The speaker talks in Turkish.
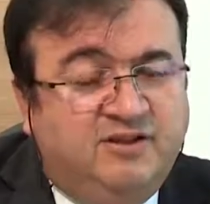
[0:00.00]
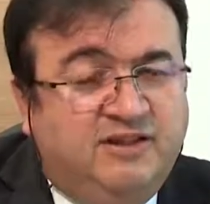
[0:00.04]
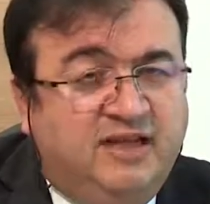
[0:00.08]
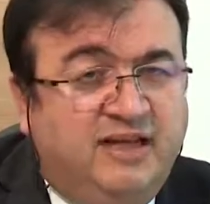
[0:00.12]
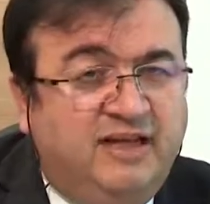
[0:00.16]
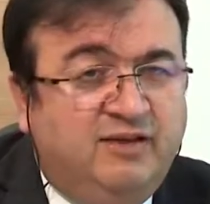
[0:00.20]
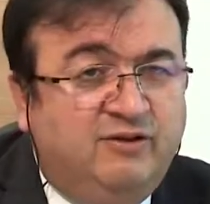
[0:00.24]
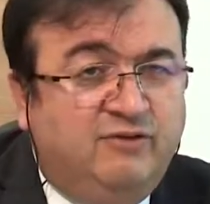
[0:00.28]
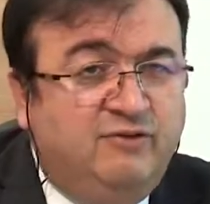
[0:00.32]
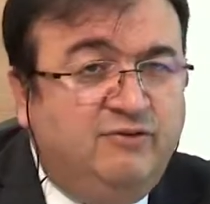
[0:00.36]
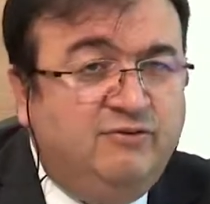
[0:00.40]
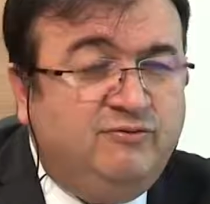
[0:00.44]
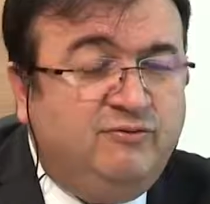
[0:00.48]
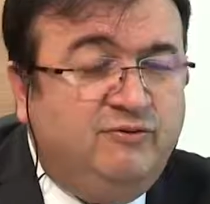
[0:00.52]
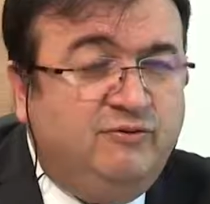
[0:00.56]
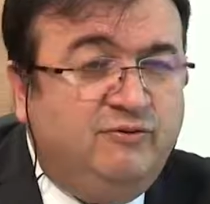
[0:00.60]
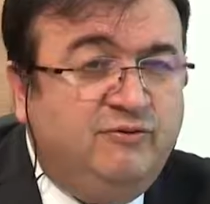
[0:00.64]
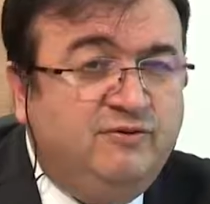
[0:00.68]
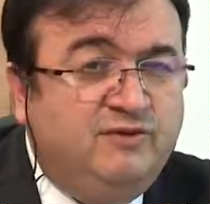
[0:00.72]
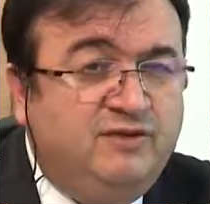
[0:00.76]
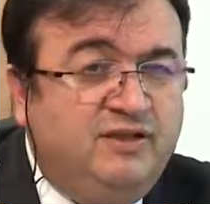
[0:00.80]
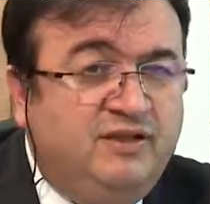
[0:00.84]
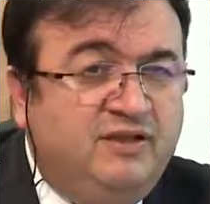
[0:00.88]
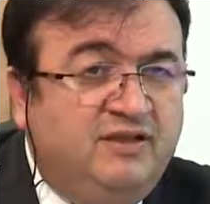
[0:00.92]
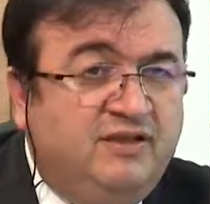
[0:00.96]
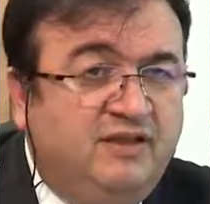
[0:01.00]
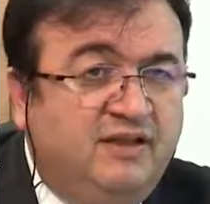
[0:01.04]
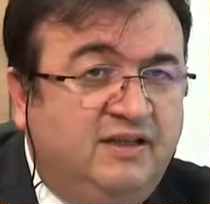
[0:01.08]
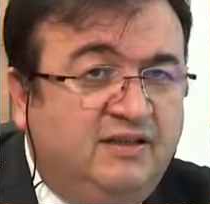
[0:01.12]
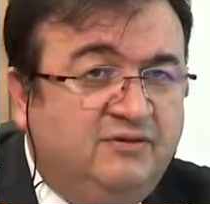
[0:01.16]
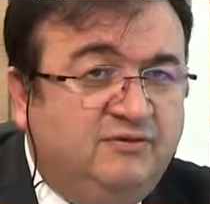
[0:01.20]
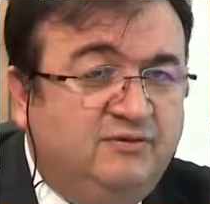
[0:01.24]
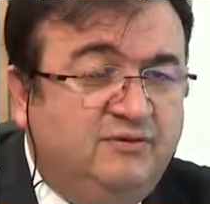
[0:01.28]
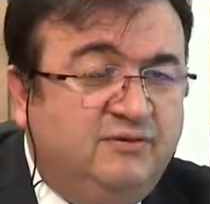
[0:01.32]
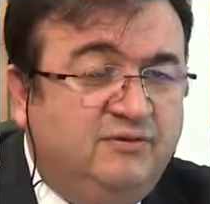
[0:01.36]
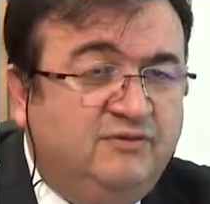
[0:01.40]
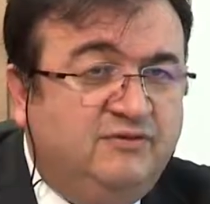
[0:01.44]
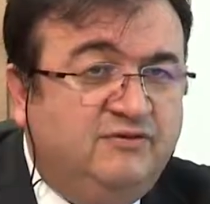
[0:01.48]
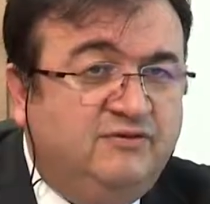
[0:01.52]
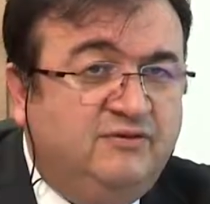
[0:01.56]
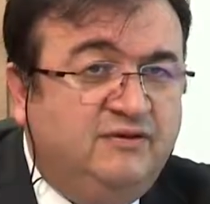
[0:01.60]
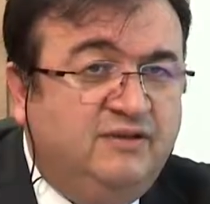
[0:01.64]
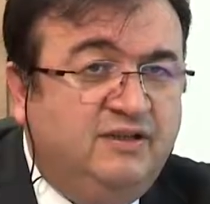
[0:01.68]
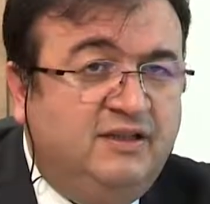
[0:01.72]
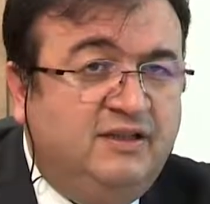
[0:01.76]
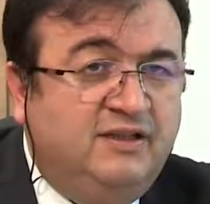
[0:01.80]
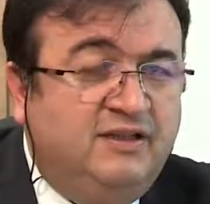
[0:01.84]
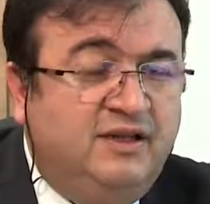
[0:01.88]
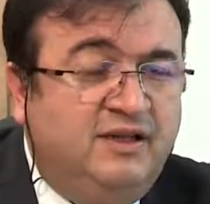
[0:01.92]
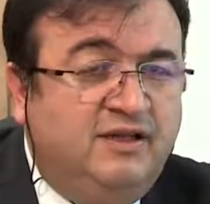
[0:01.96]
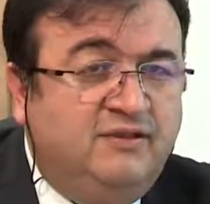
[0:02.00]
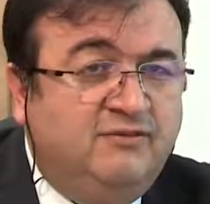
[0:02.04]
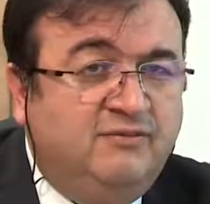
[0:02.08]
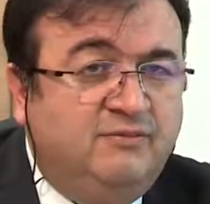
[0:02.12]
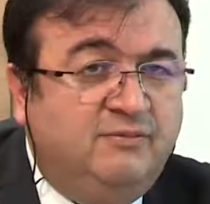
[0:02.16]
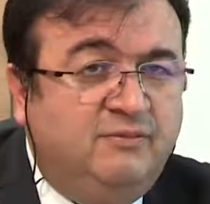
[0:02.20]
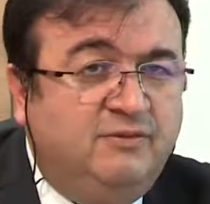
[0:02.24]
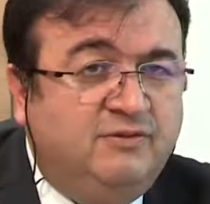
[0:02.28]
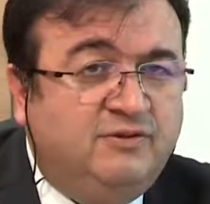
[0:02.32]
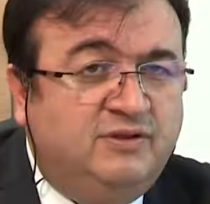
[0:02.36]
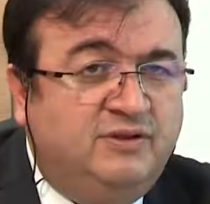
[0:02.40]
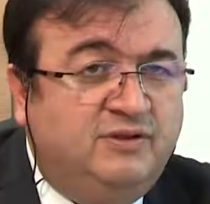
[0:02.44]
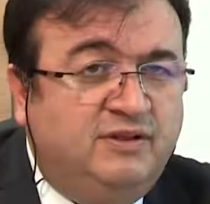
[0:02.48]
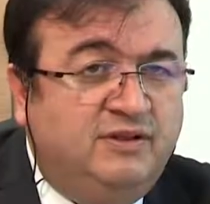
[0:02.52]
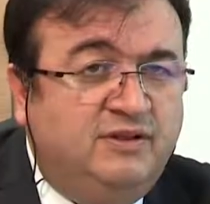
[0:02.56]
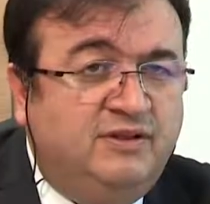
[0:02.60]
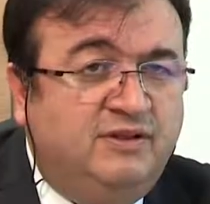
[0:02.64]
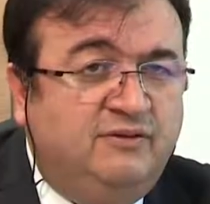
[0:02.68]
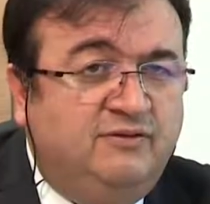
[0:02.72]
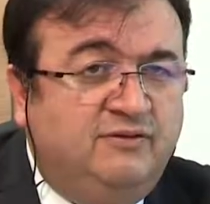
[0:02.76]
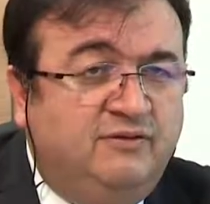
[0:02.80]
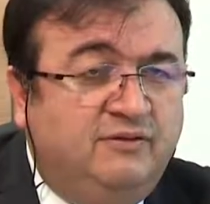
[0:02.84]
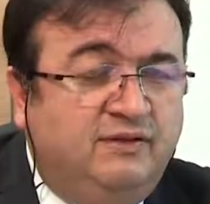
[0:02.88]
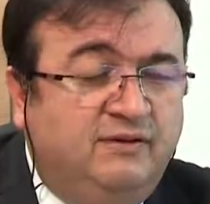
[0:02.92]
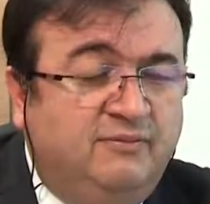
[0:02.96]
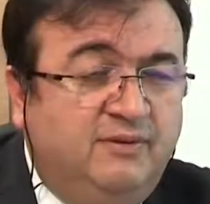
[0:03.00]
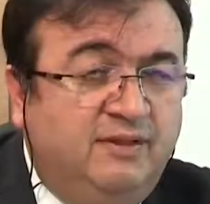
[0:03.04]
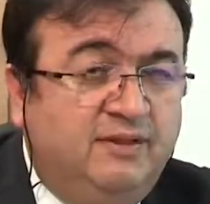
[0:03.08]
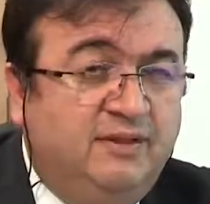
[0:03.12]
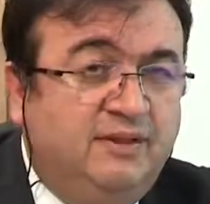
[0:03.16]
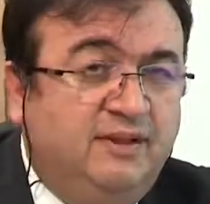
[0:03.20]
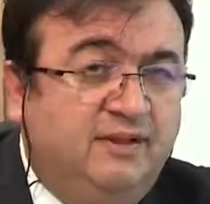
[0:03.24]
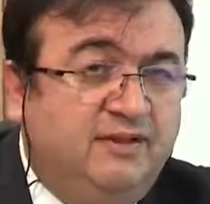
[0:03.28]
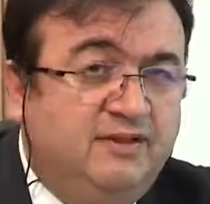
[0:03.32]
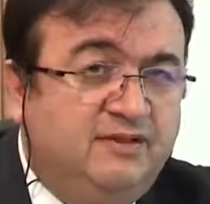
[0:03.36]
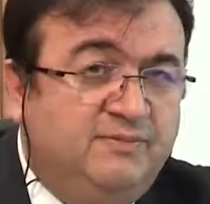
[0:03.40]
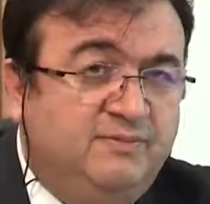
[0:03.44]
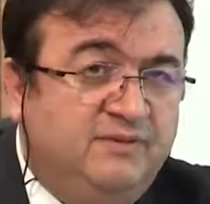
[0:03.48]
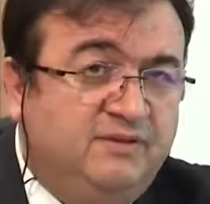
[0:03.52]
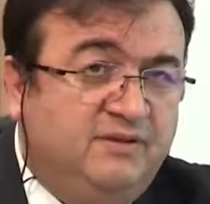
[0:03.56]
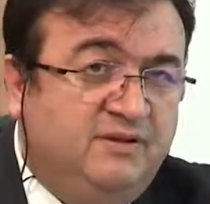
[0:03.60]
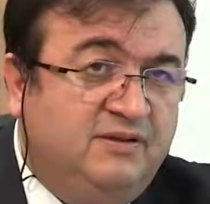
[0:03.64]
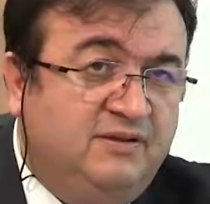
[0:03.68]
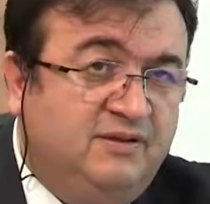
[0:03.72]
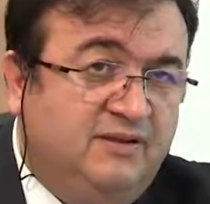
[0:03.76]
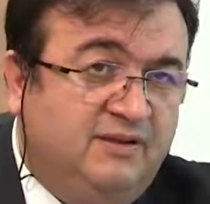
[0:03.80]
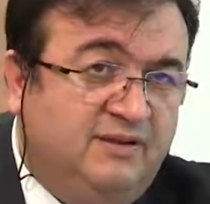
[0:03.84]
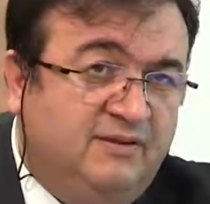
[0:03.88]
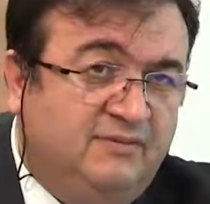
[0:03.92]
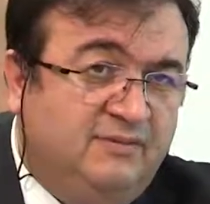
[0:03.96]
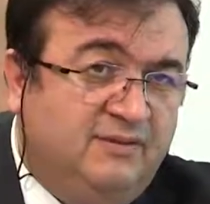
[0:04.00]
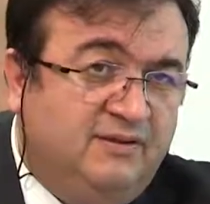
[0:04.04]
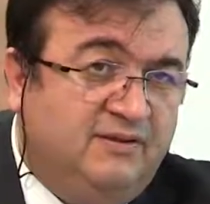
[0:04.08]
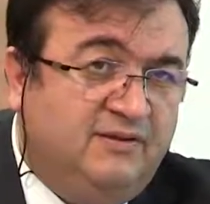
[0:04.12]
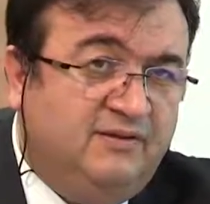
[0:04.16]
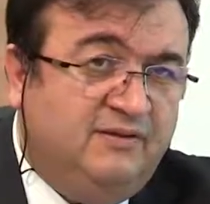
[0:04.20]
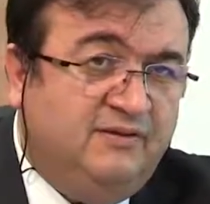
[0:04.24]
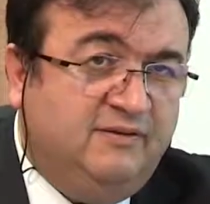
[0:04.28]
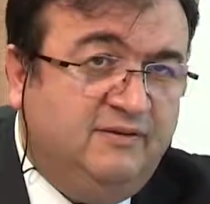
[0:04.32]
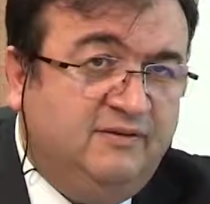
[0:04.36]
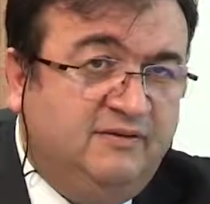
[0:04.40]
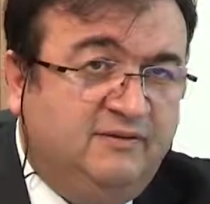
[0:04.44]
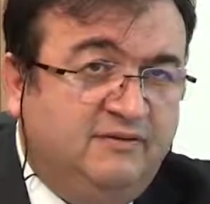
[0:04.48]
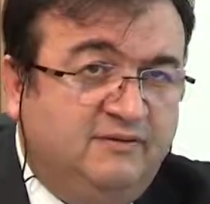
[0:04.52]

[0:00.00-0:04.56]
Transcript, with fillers: Yani onkolojinin ihtiyaç doğrultusunda endobronşo tedavi yöntemleri gelişmiştir denebilir.